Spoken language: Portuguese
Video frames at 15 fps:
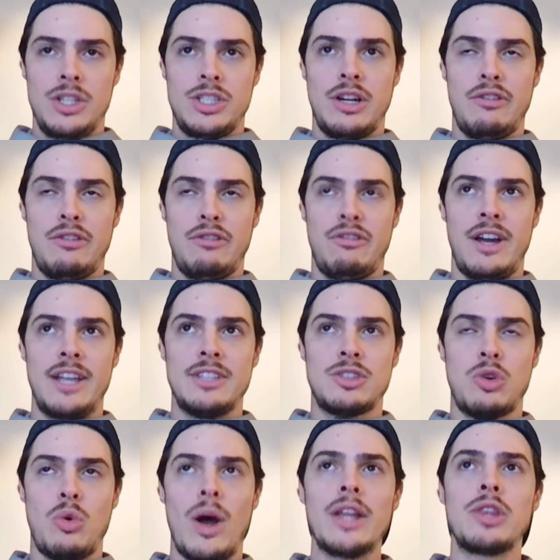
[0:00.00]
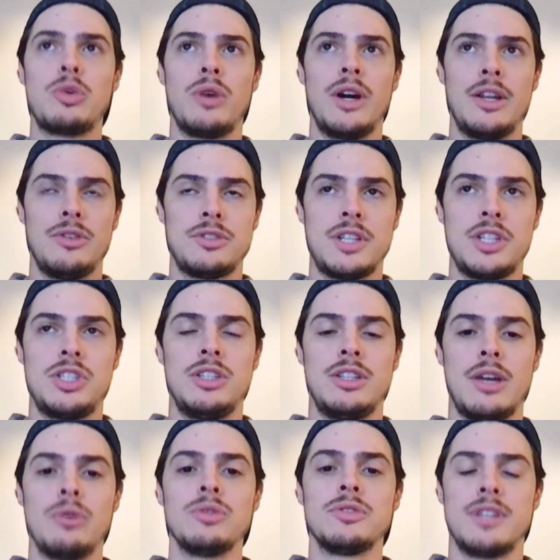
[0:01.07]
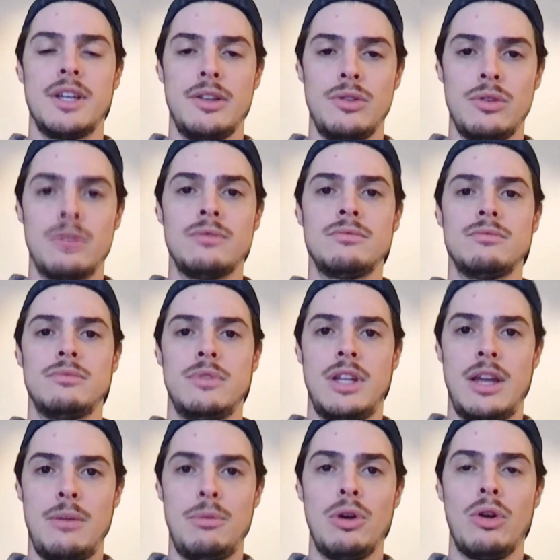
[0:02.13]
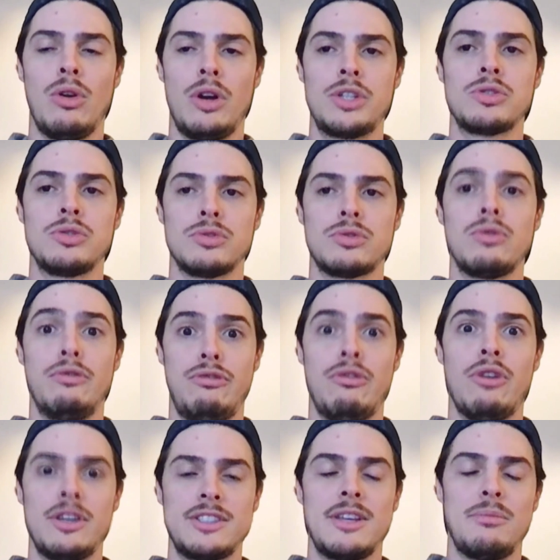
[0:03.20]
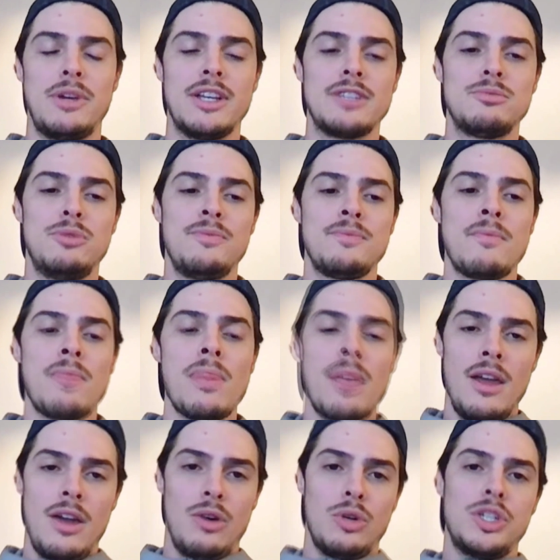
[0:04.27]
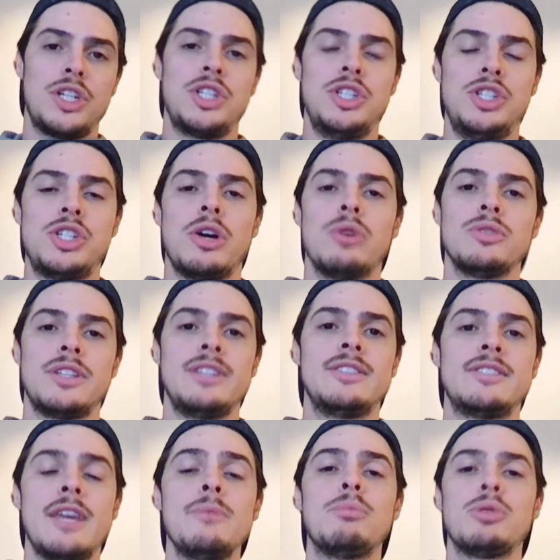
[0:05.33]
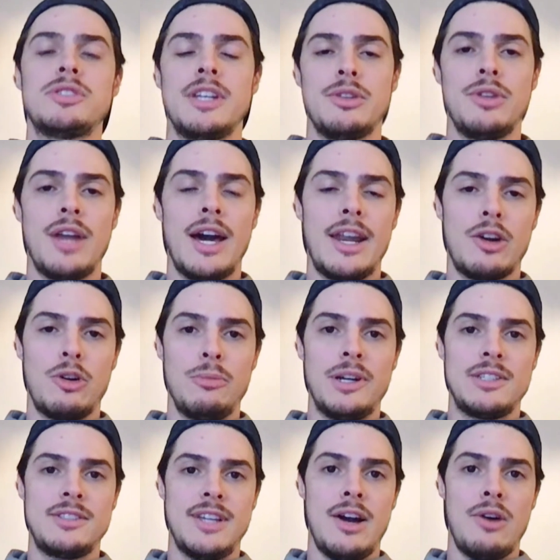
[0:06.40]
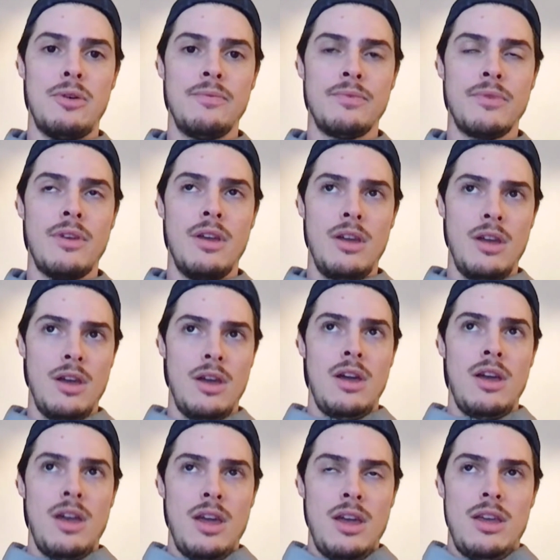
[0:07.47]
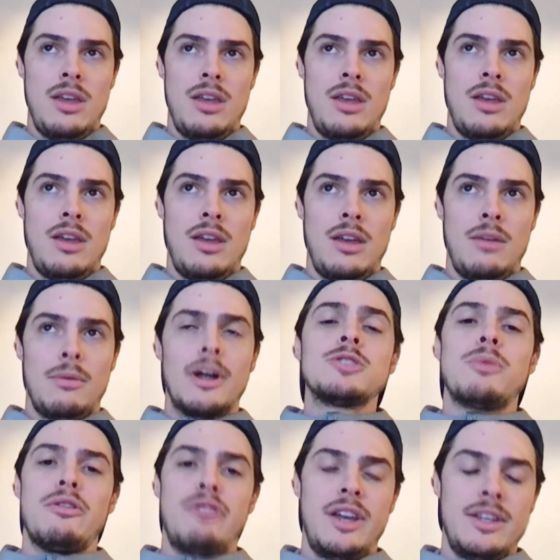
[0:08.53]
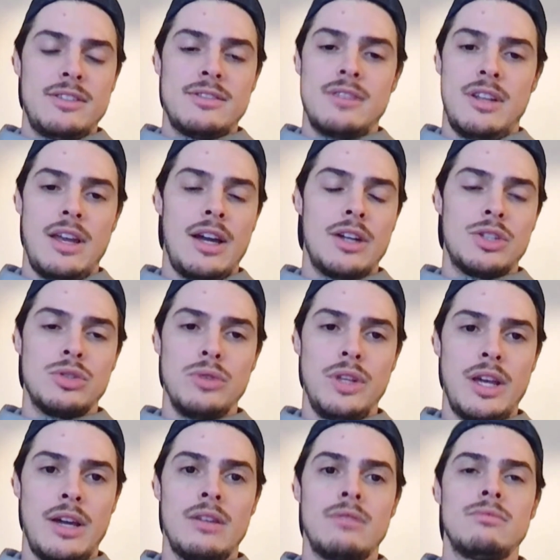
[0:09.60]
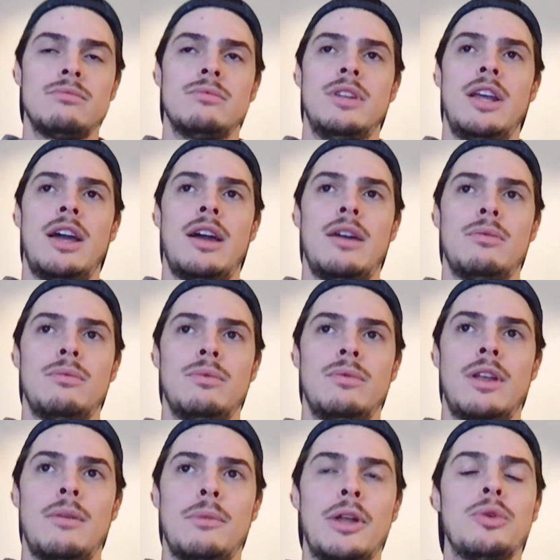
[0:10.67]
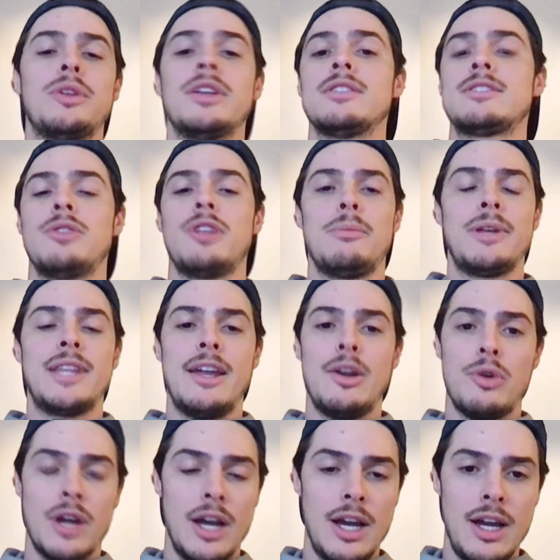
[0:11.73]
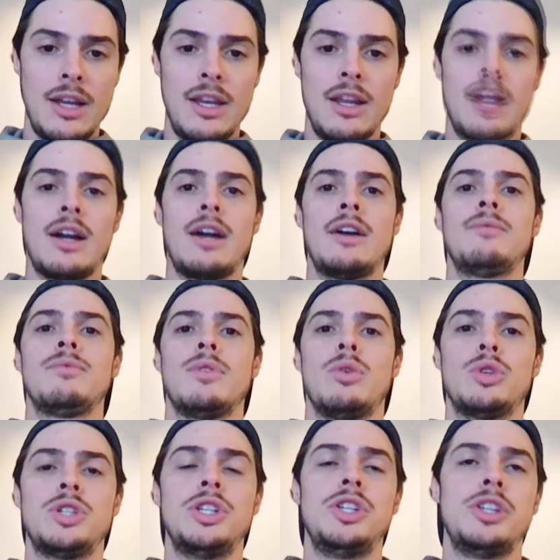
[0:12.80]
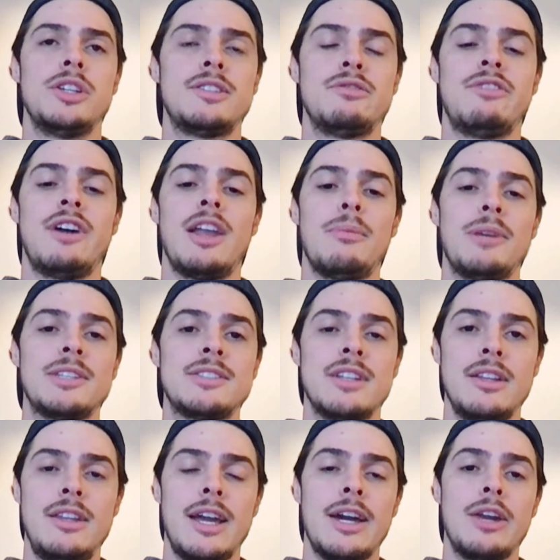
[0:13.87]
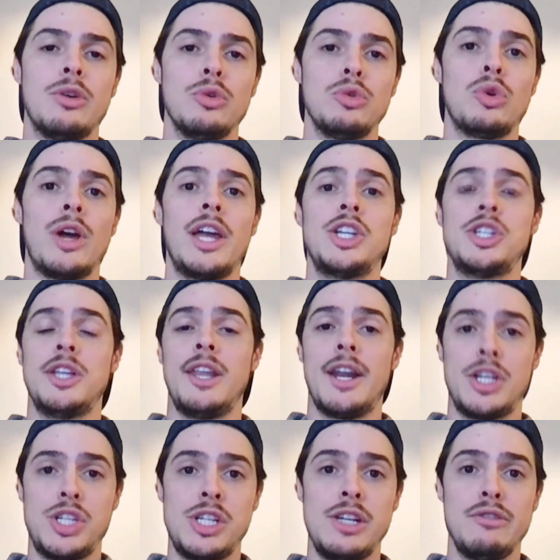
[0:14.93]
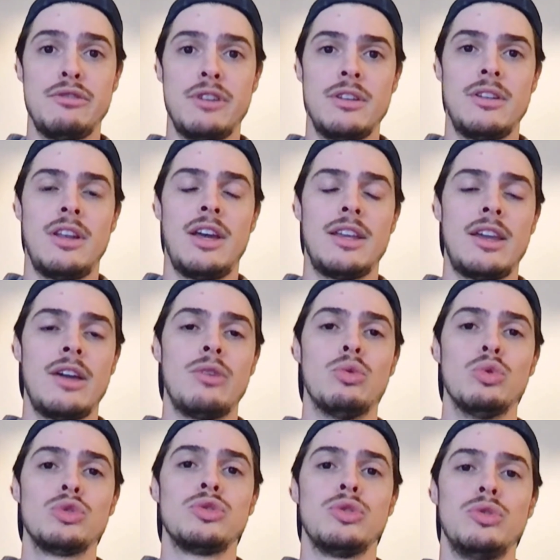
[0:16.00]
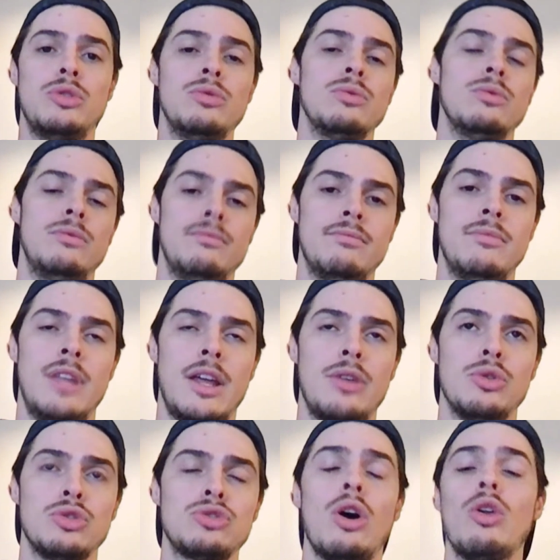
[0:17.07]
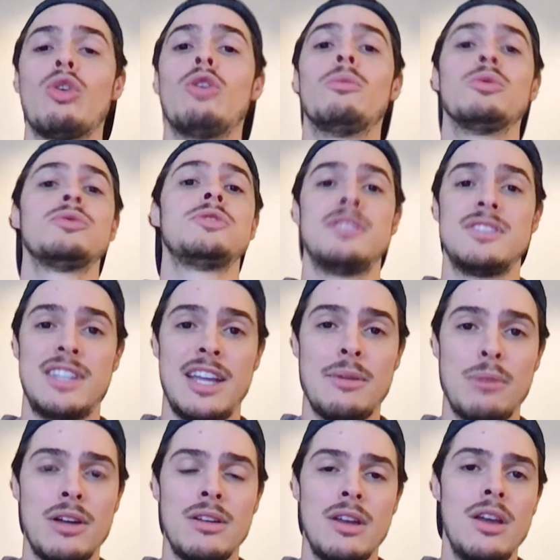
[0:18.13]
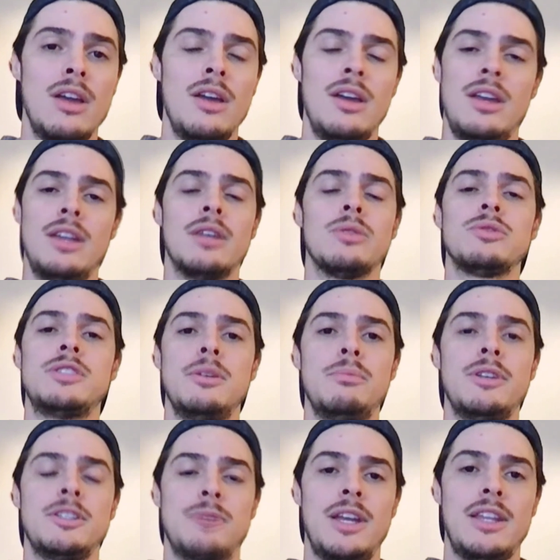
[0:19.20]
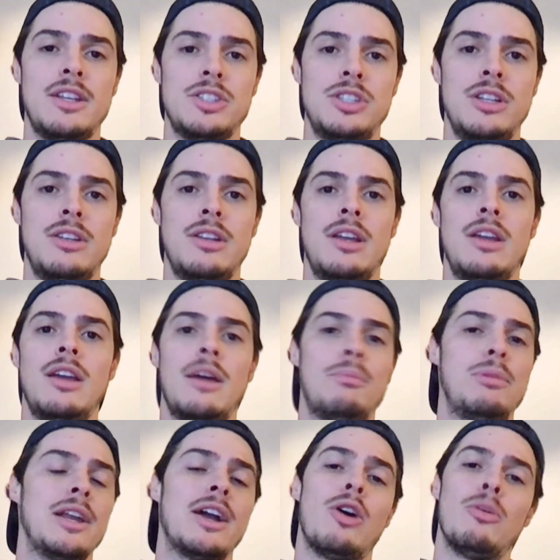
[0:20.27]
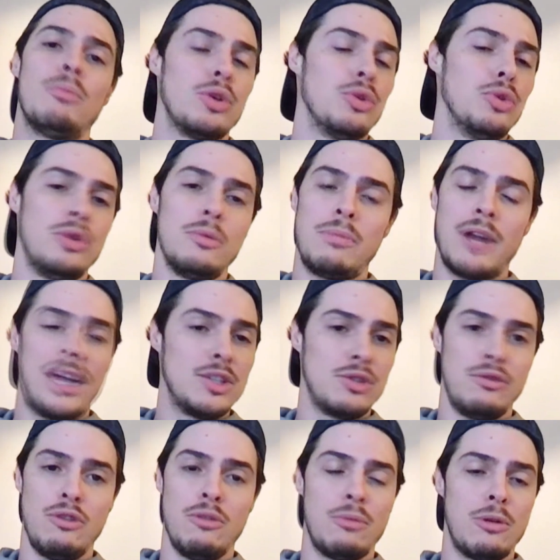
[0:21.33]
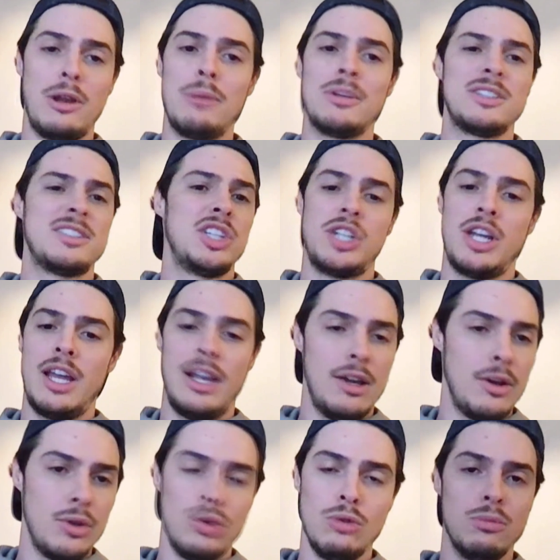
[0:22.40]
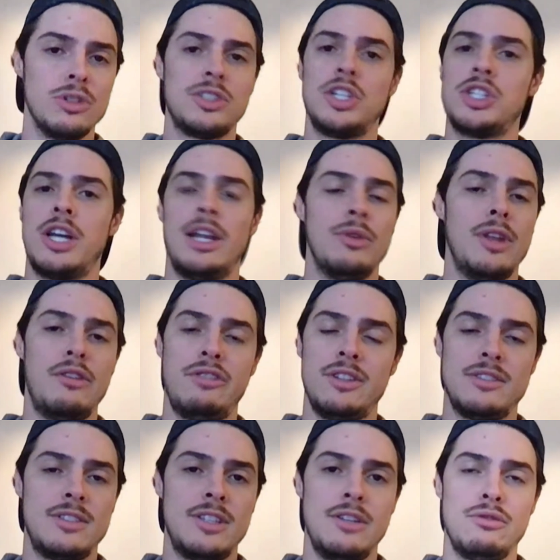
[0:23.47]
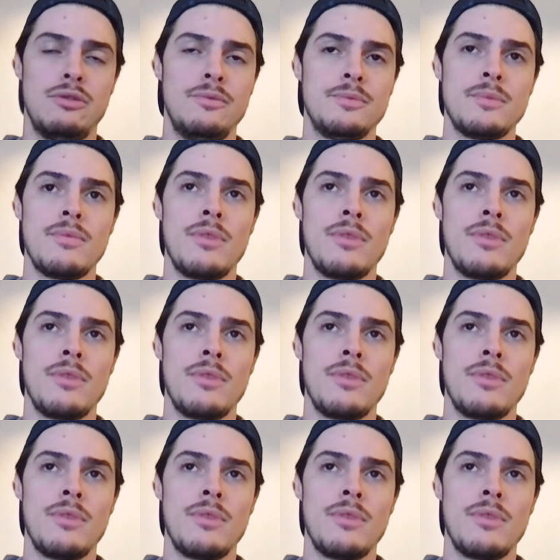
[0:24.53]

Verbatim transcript: Já faz quatro anos que a gente está usando né, biológicos com força mesmo. Hoje a gente já usa em 100% da área comercial. E, mais uma vez, né, ajuda né, na manutenção da matéria orgânica. Hoje em dia se fala bastante em agricultura regenerativa, né, que é o uso do, né, do solo como um sistema e não simplesmente a gente aplicar um produto para resolver um problema, seja ele adubo, seja ele um defensivo.